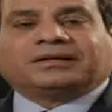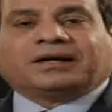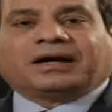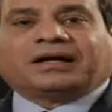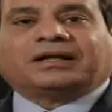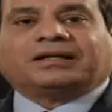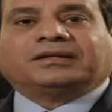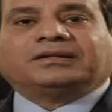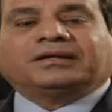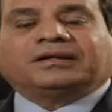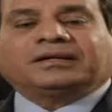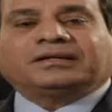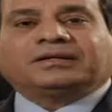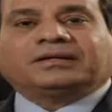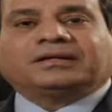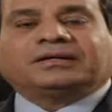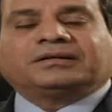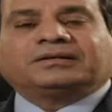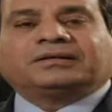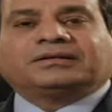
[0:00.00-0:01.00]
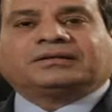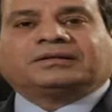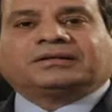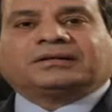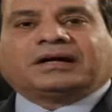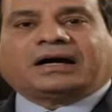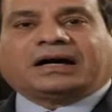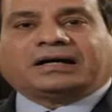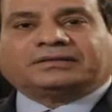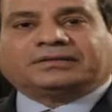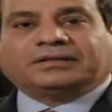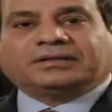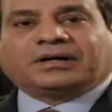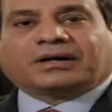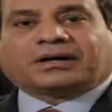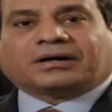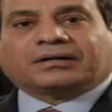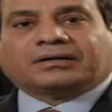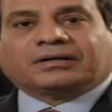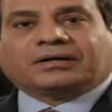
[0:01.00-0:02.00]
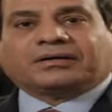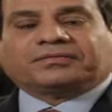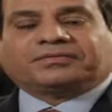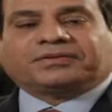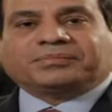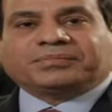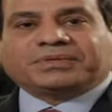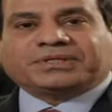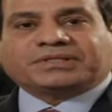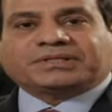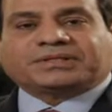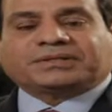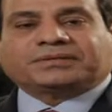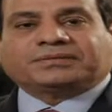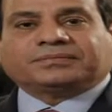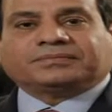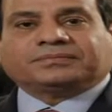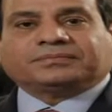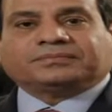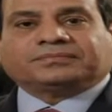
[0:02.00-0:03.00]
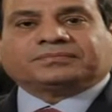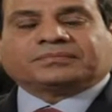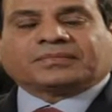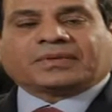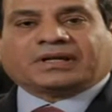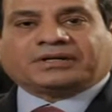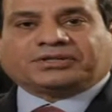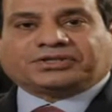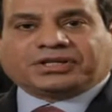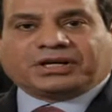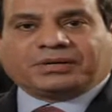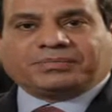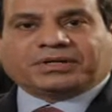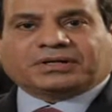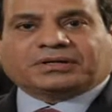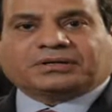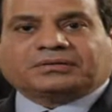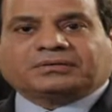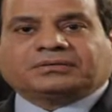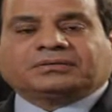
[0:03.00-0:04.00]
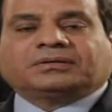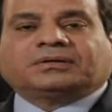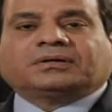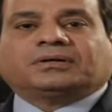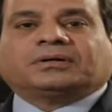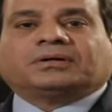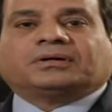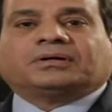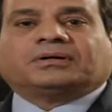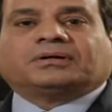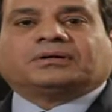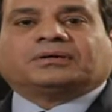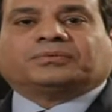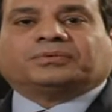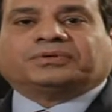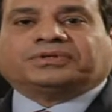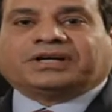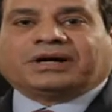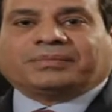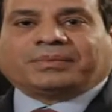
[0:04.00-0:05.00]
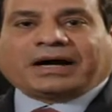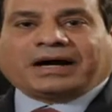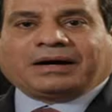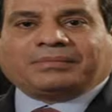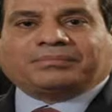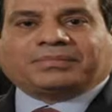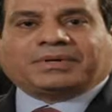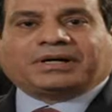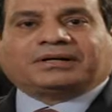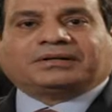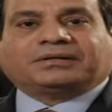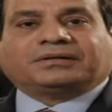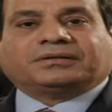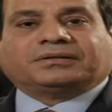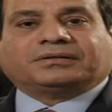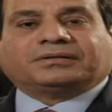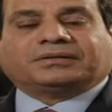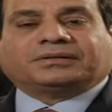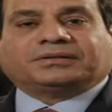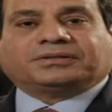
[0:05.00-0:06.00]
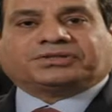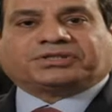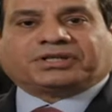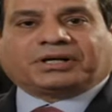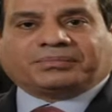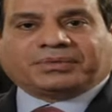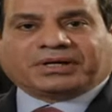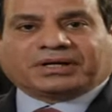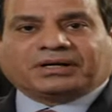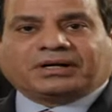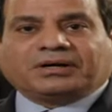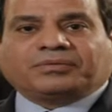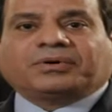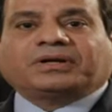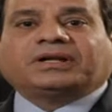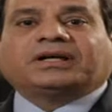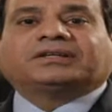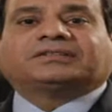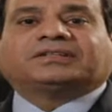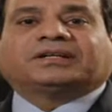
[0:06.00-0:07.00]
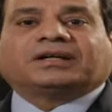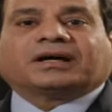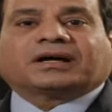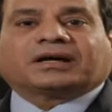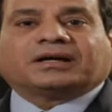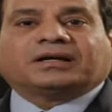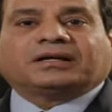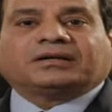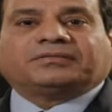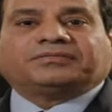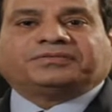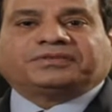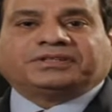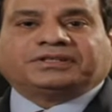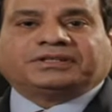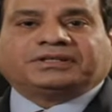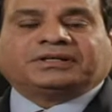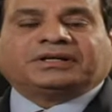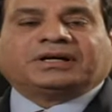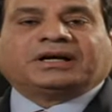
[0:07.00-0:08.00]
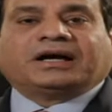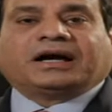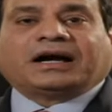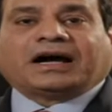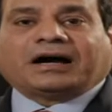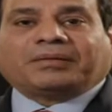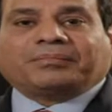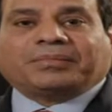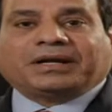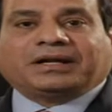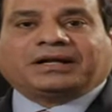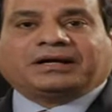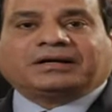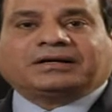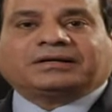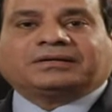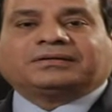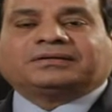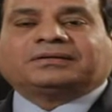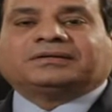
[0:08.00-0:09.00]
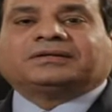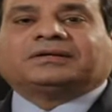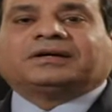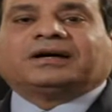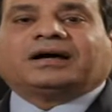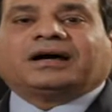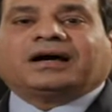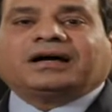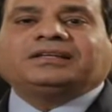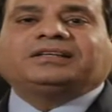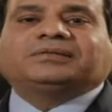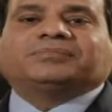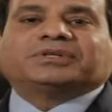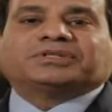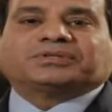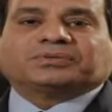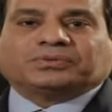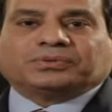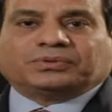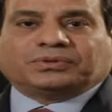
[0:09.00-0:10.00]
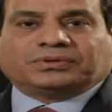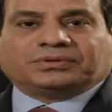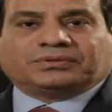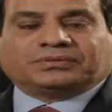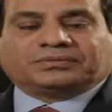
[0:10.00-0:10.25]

على ان احنا عندنا قضاء في مصر شامخ ونيابة عامة شامخة ولا يتدخل في أعمالها أي مسؤول